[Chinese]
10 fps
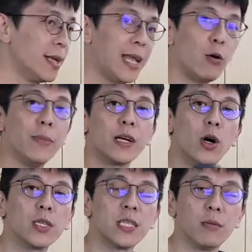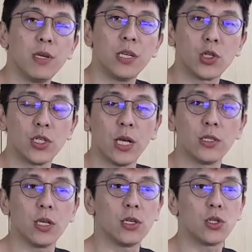那我们公司里面的试乘
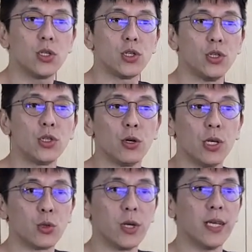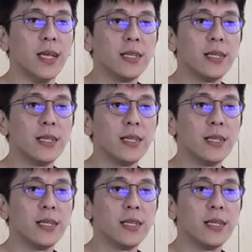车是十九的，所以。